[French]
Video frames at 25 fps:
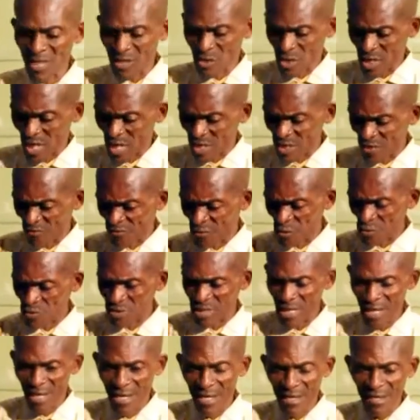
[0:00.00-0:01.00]
Parce qu'il y a des
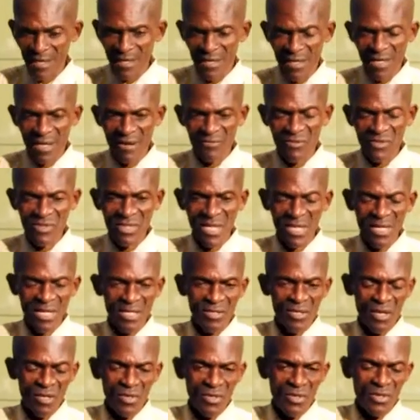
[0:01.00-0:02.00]
frontières, hein. quand vous
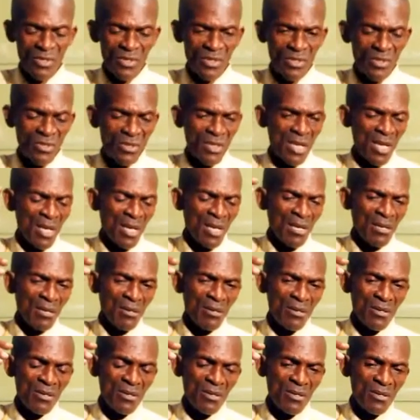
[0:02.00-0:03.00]
allez dans le
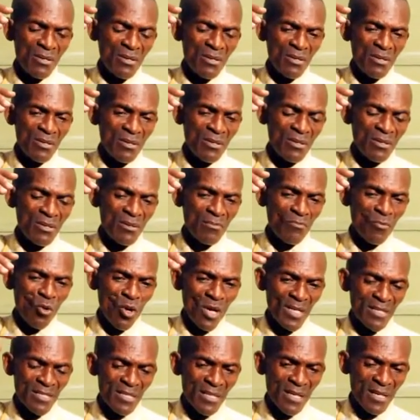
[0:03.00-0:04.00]
euh,
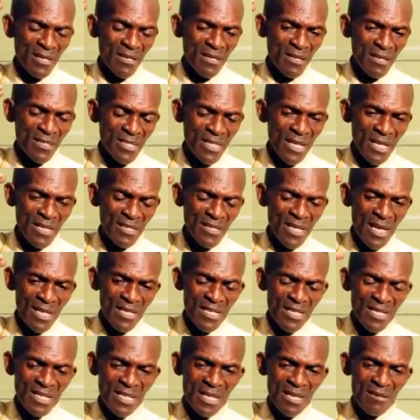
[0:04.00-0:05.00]
il y
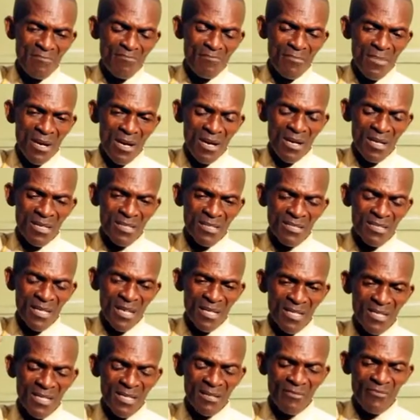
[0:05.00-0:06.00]
dans les Yemma,
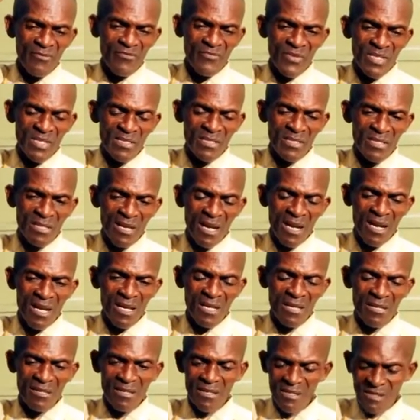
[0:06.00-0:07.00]
dans les
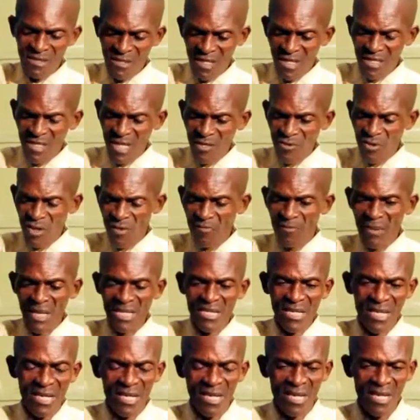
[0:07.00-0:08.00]
Vista, hein, c'est à deux
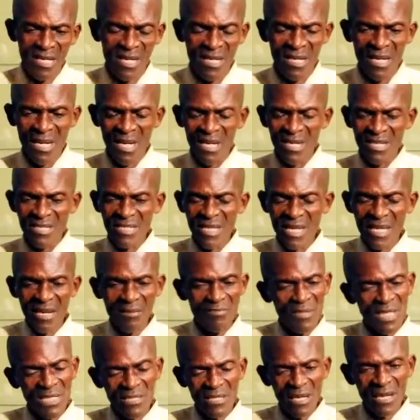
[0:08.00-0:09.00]
pas de,
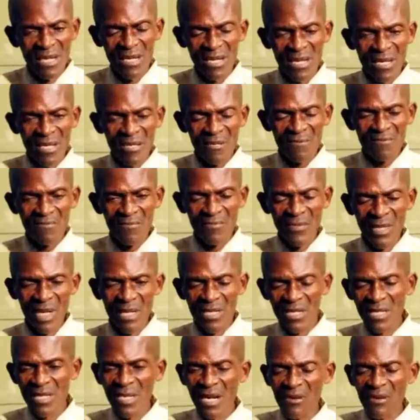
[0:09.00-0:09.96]
Kabinda. Hein.